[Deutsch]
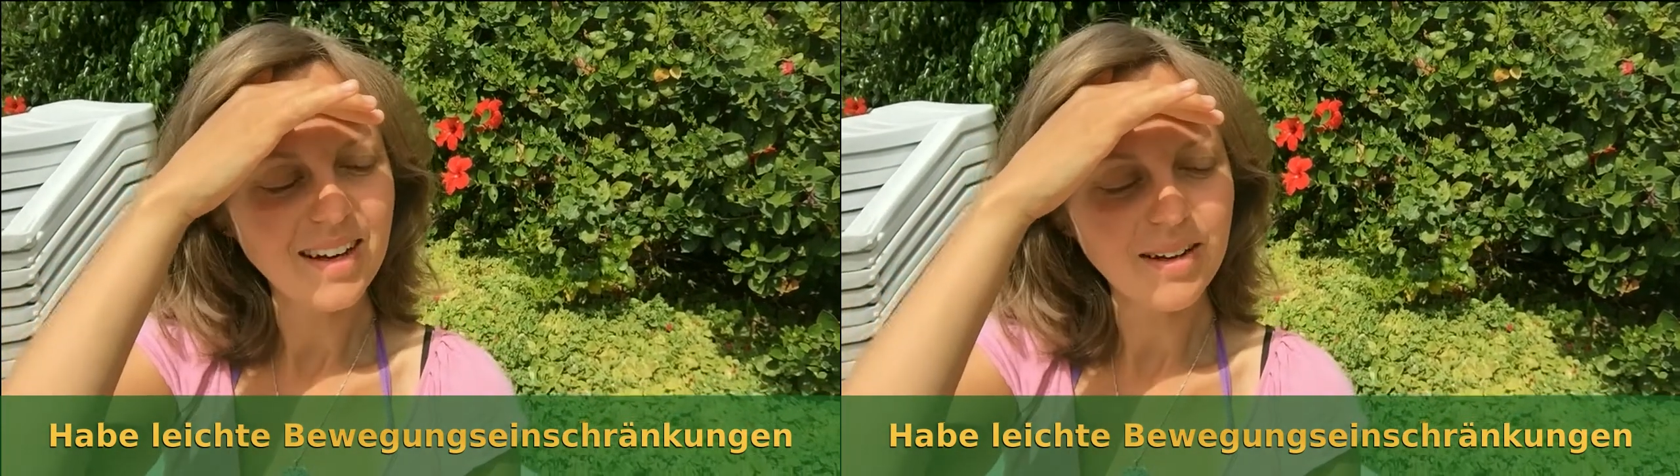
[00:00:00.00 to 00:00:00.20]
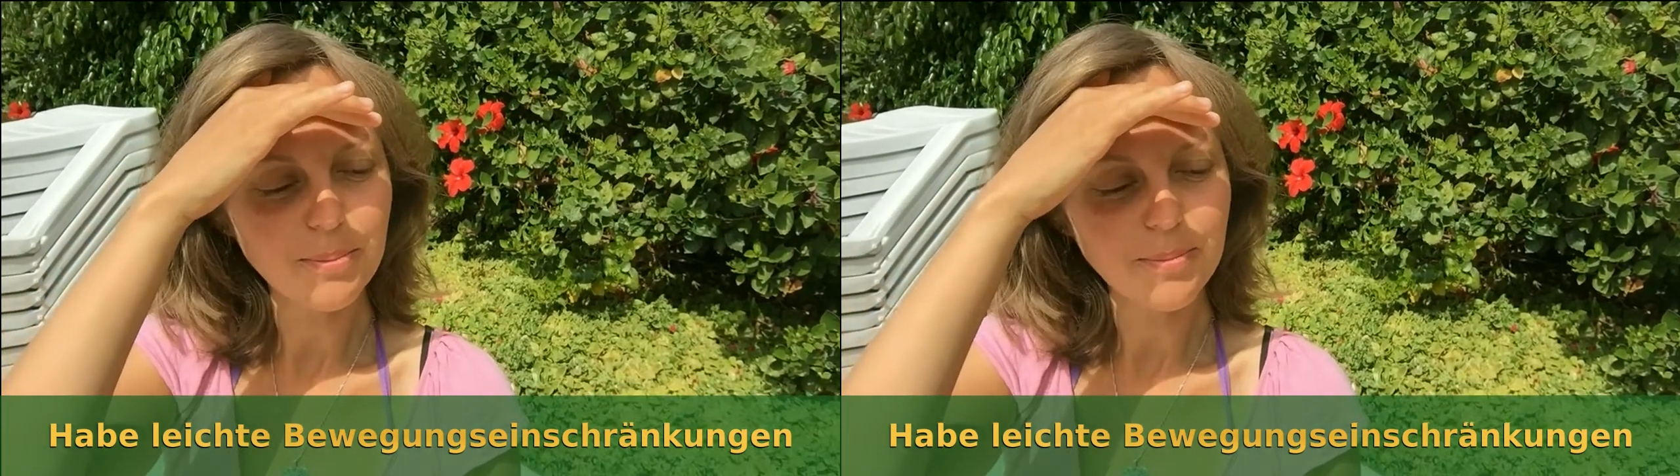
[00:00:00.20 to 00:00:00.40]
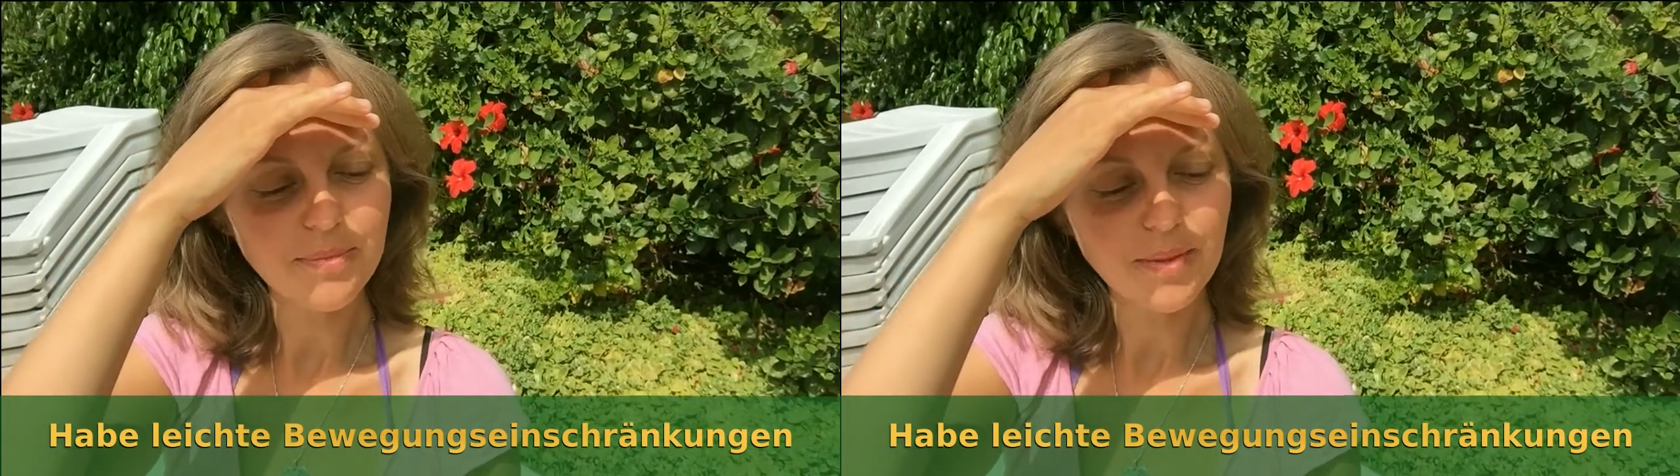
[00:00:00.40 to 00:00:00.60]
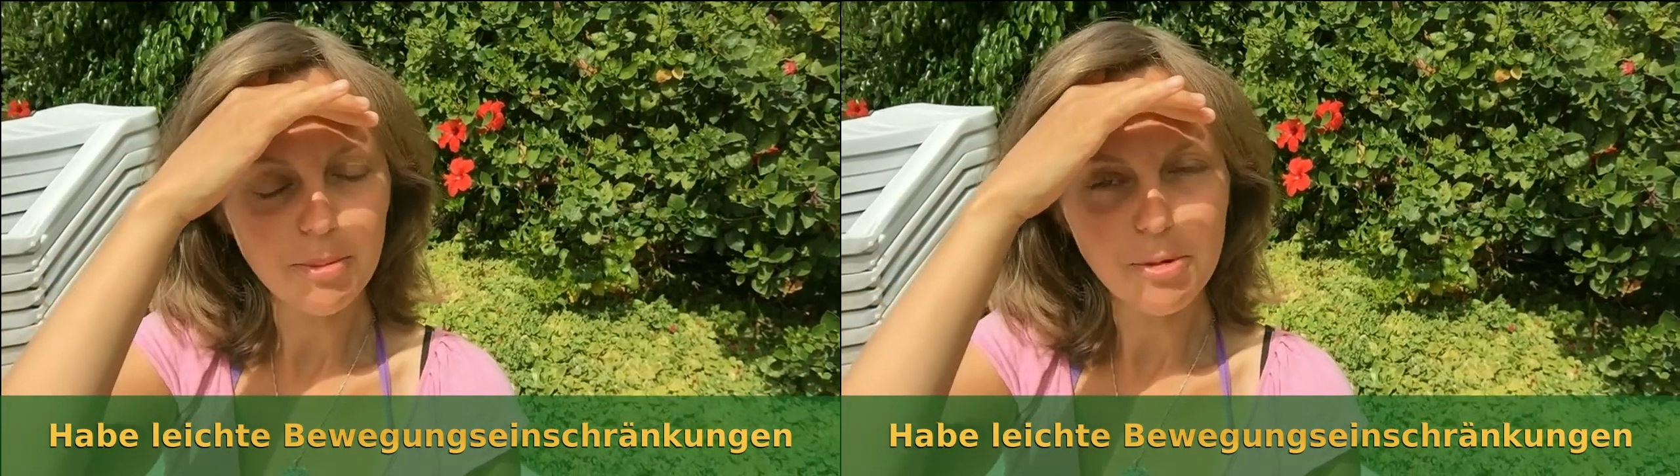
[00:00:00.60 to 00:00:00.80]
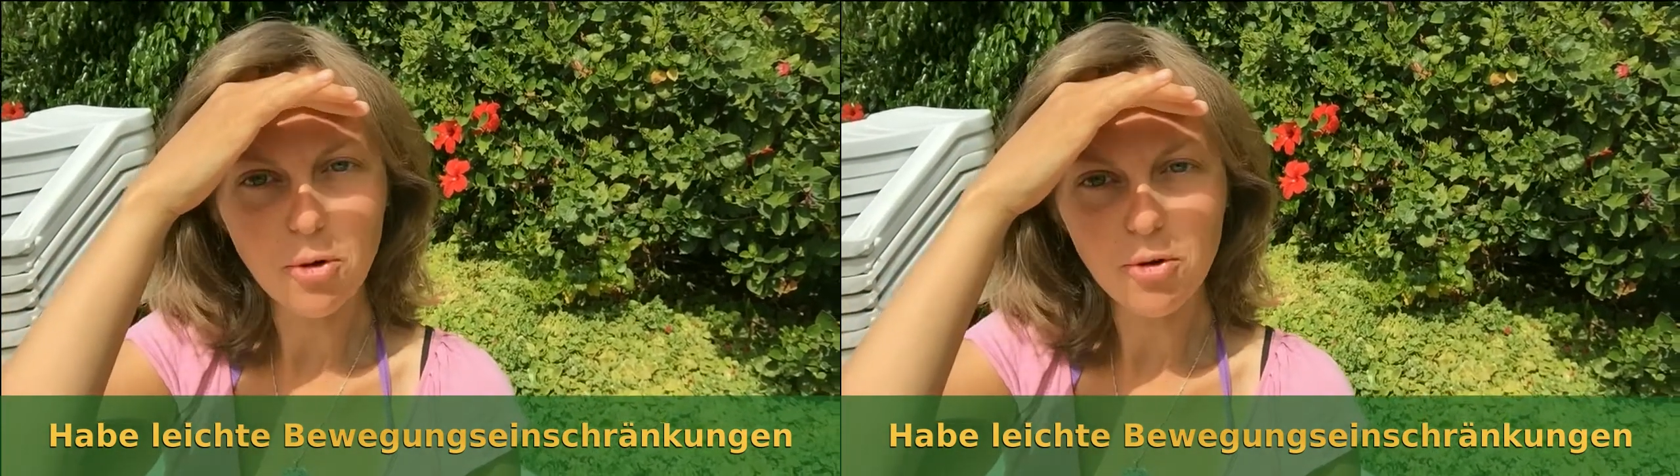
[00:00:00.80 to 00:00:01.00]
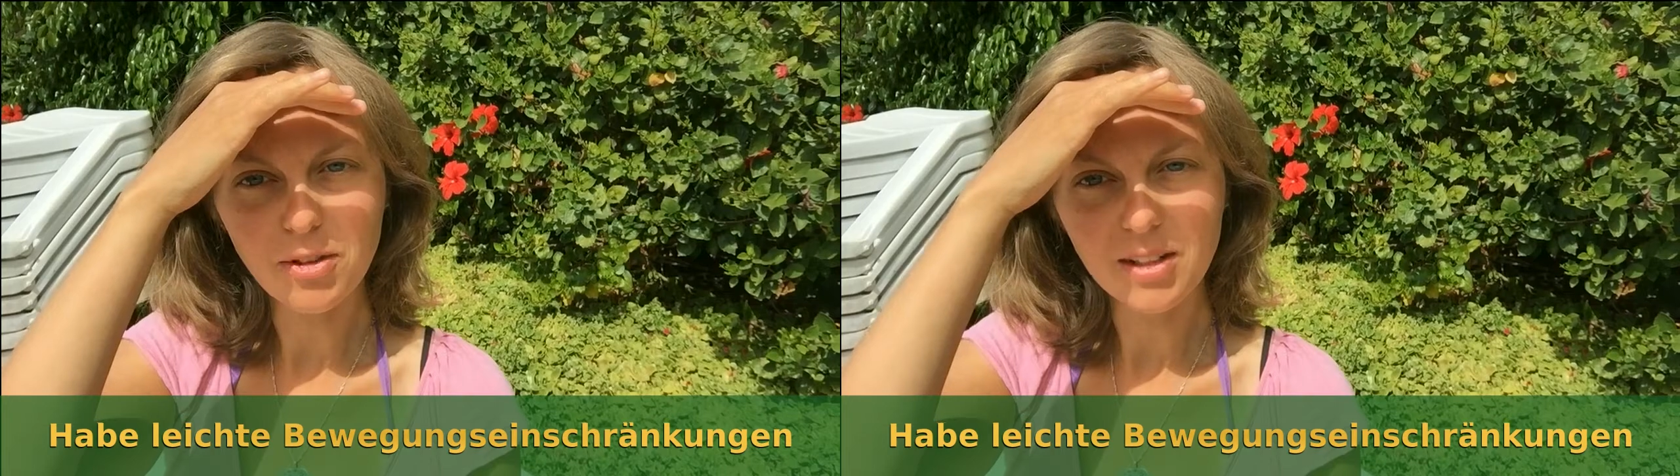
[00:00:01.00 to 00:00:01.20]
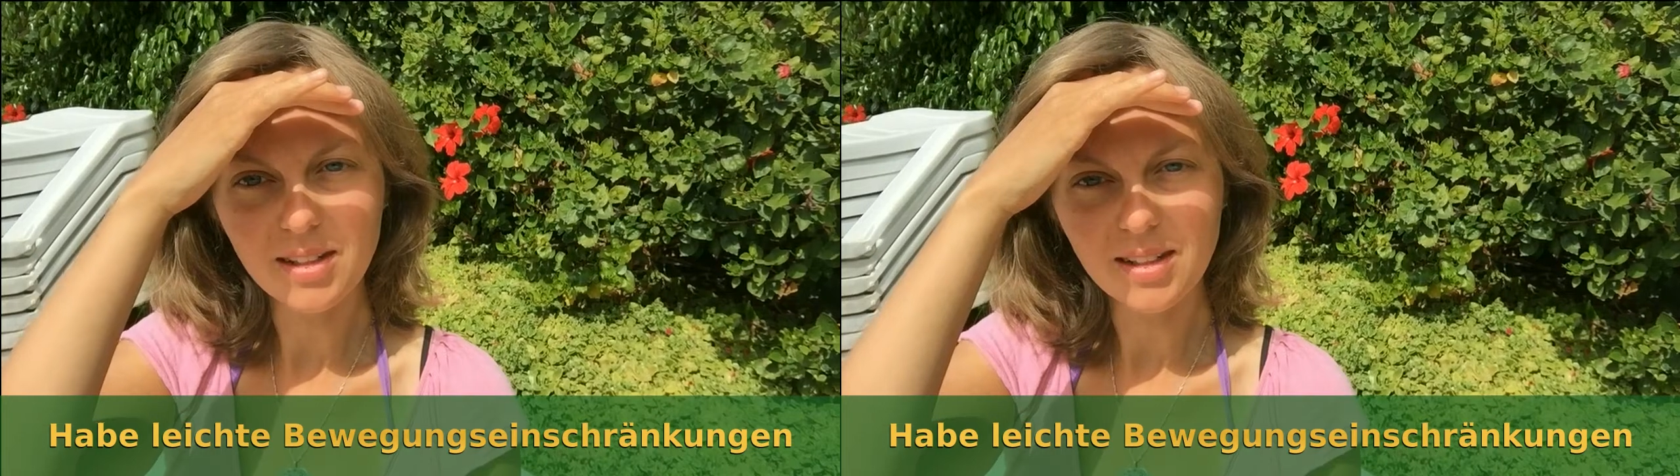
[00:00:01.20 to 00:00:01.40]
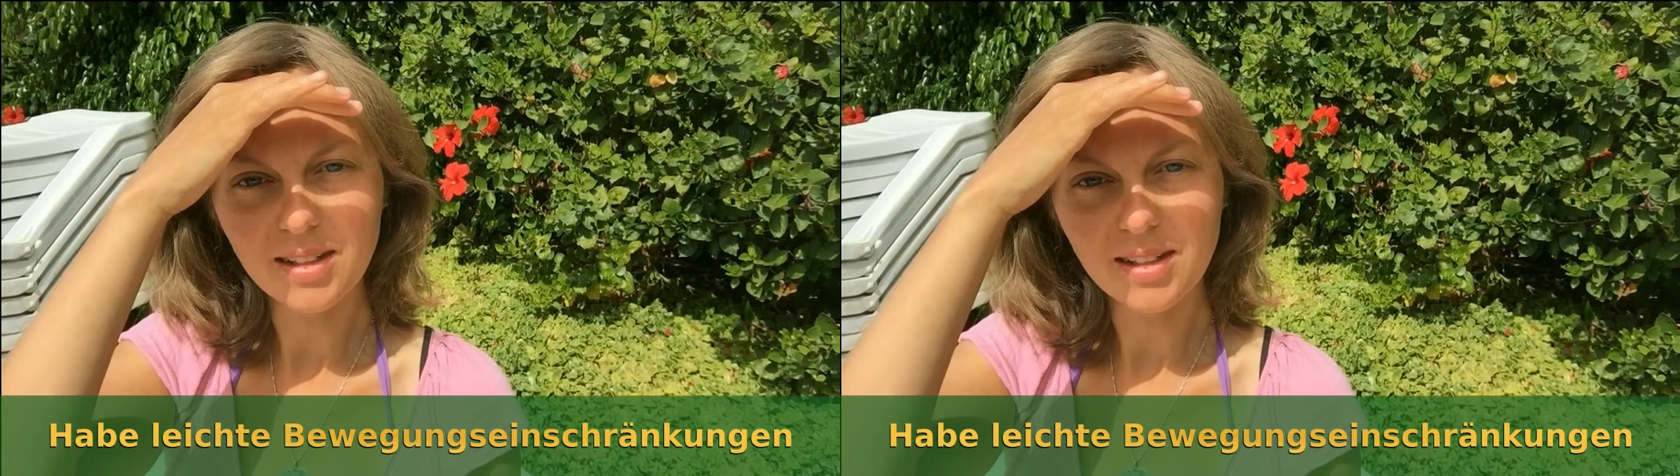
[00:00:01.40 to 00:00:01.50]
Ähm, aber auch wenn ich